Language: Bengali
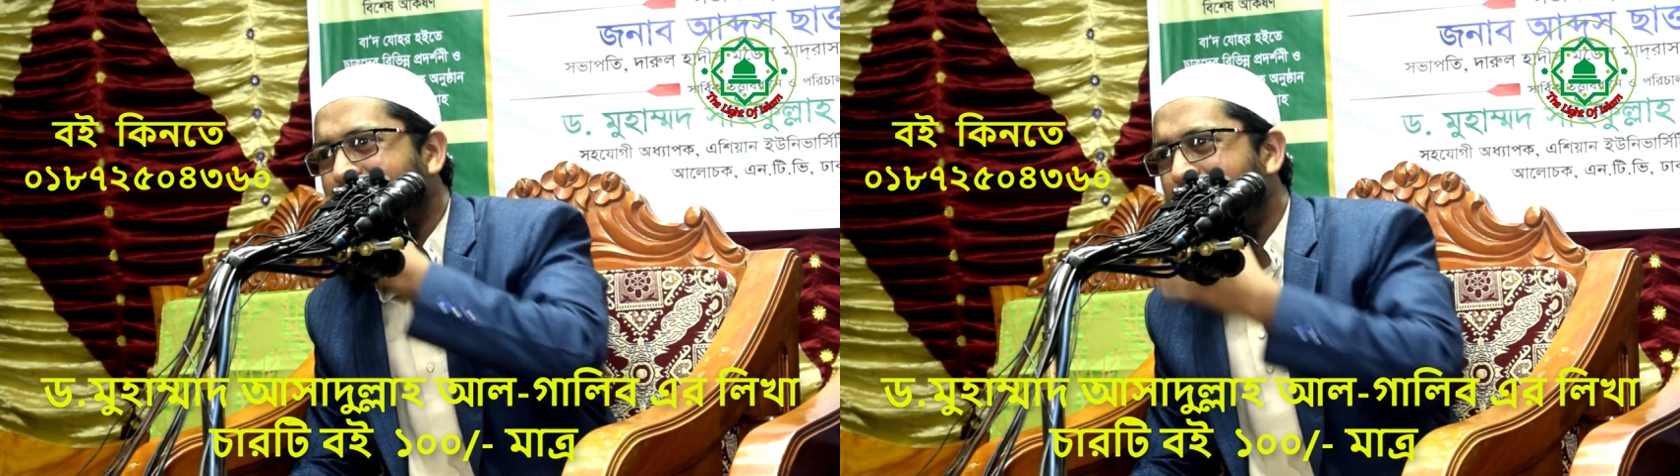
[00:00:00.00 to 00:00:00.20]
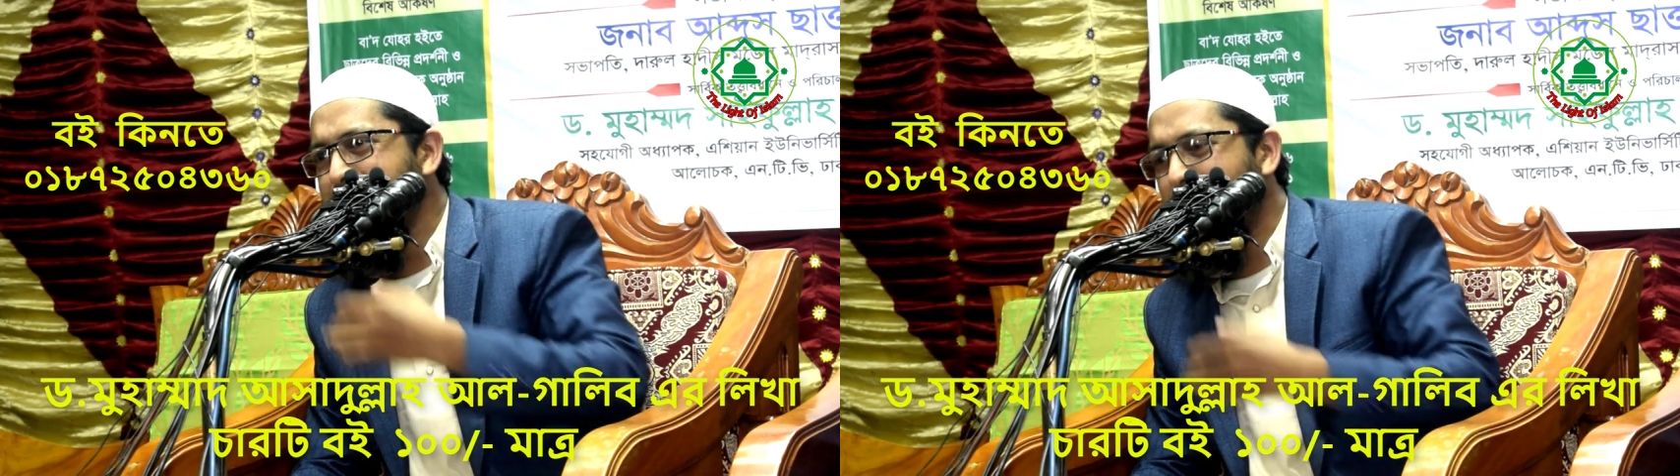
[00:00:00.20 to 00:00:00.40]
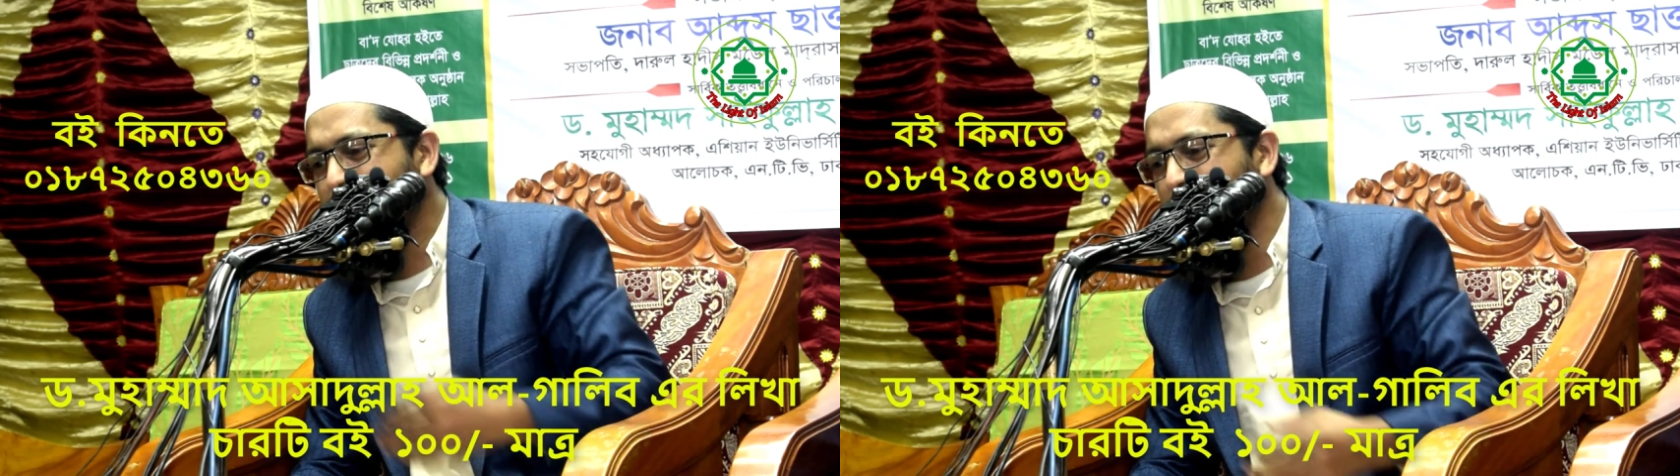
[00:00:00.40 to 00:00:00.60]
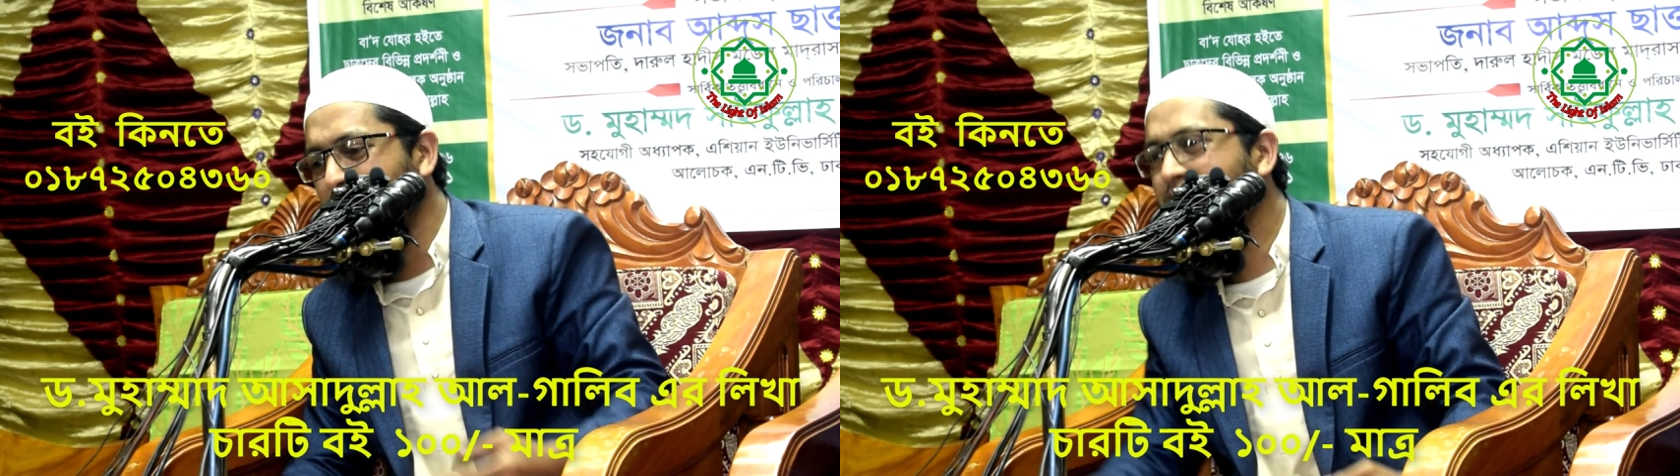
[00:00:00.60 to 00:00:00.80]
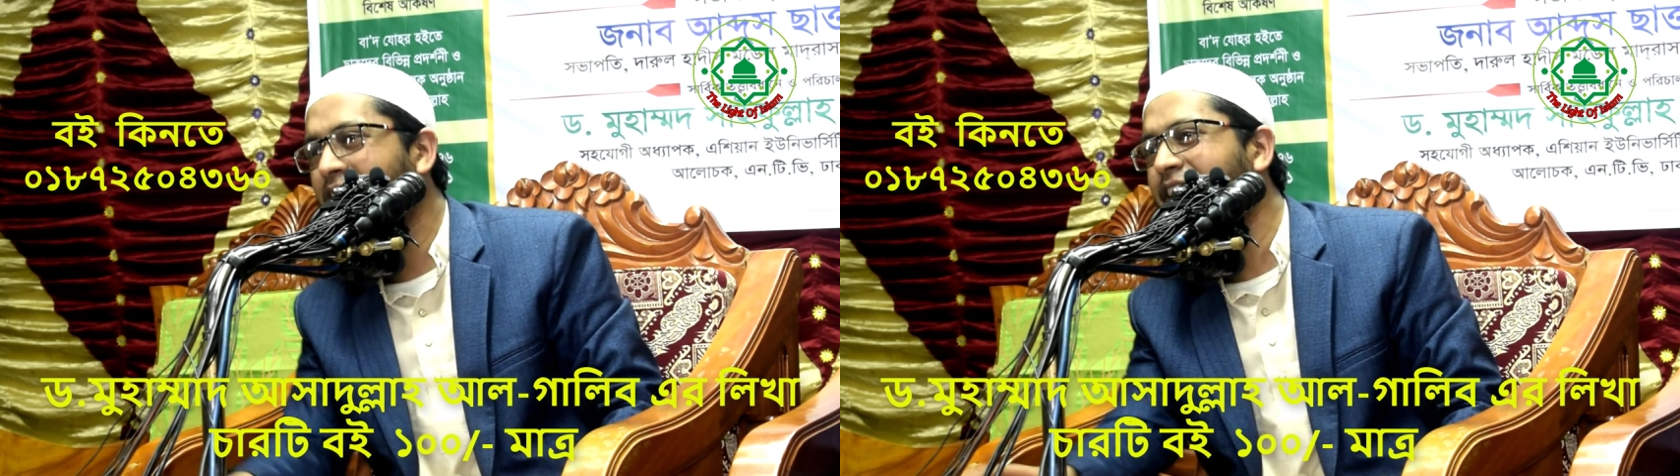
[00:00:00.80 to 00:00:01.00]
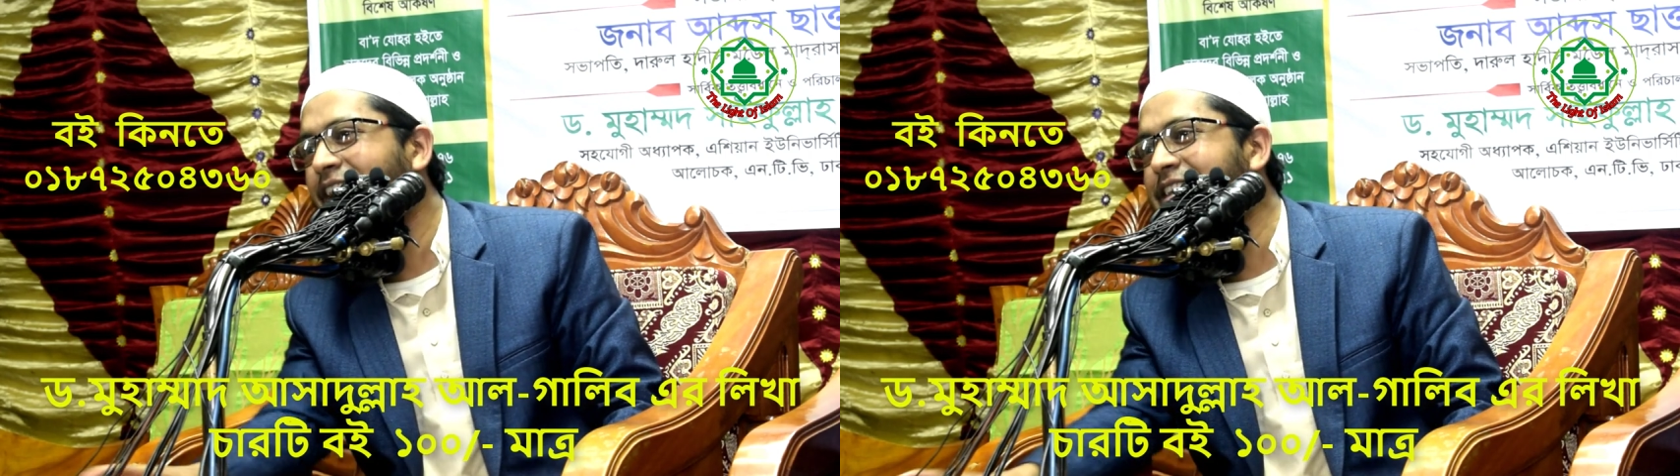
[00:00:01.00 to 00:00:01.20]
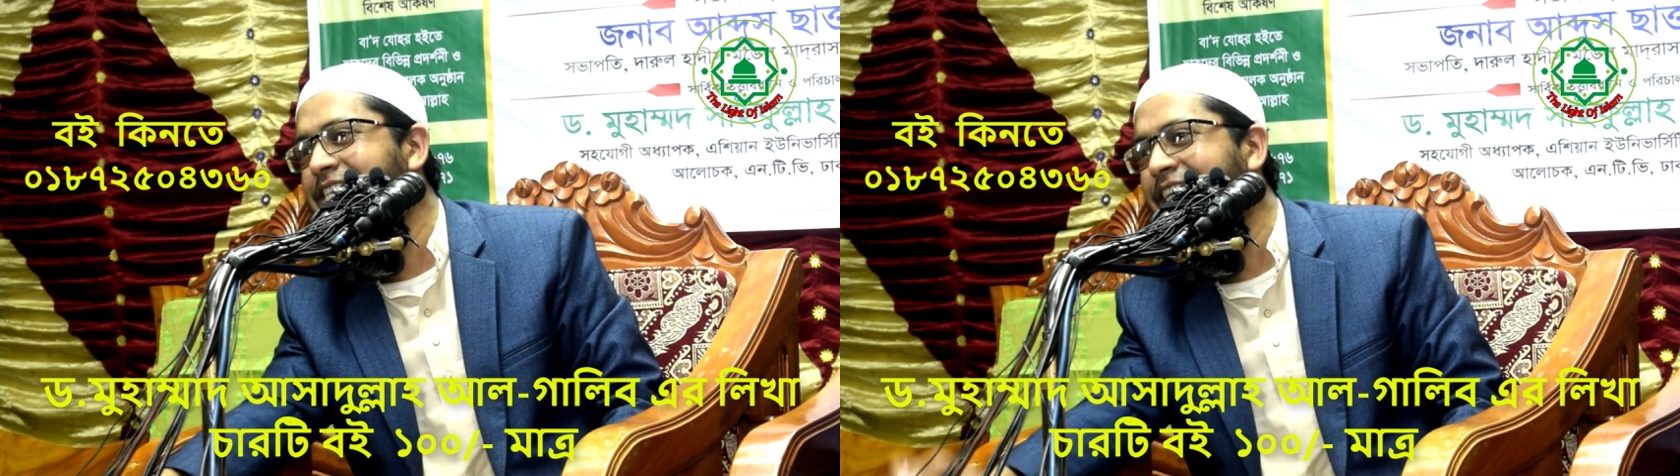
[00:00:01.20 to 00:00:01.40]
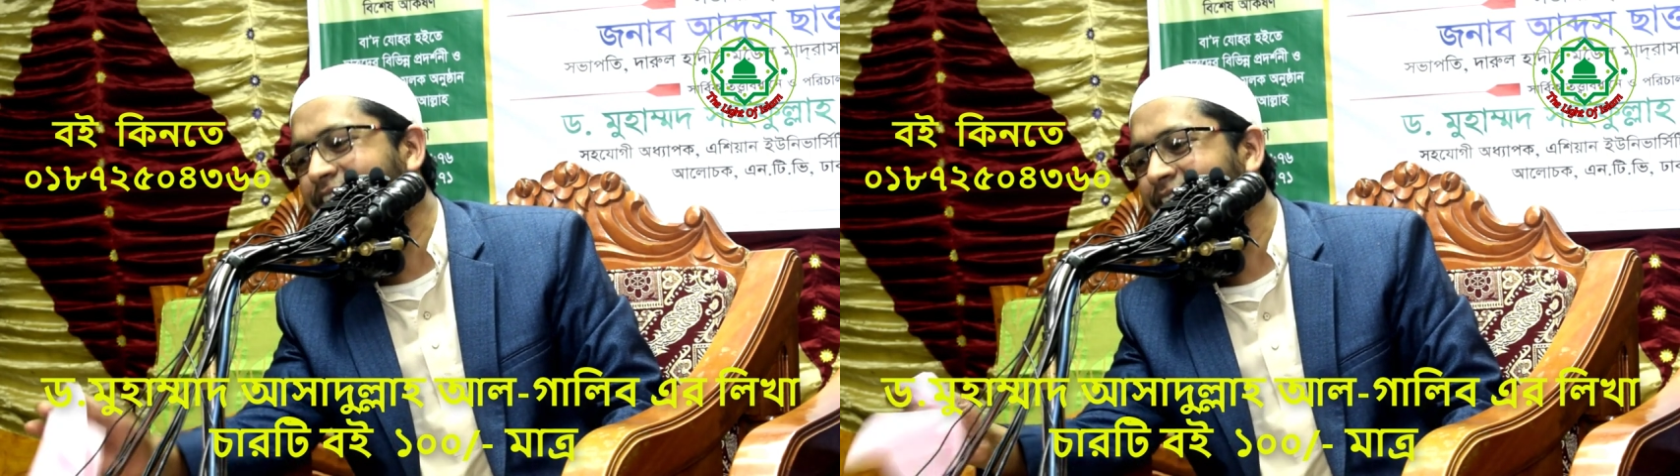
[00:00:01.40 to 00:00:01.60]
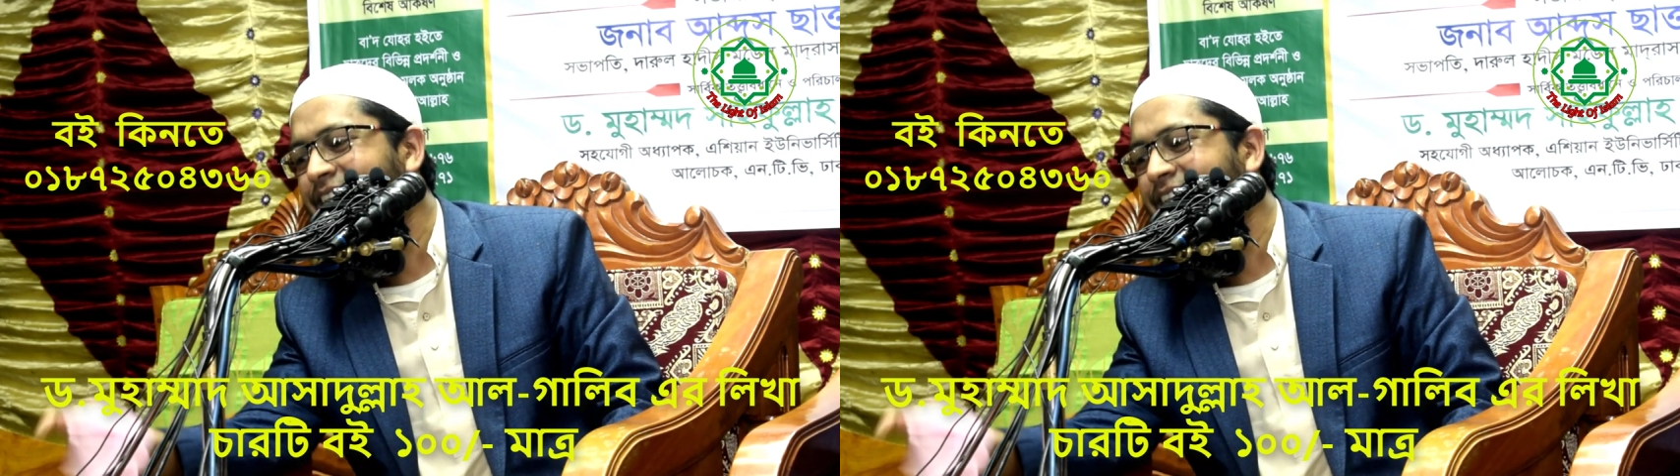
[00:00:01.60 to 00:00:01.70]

আপনার সন্তানের রিজিক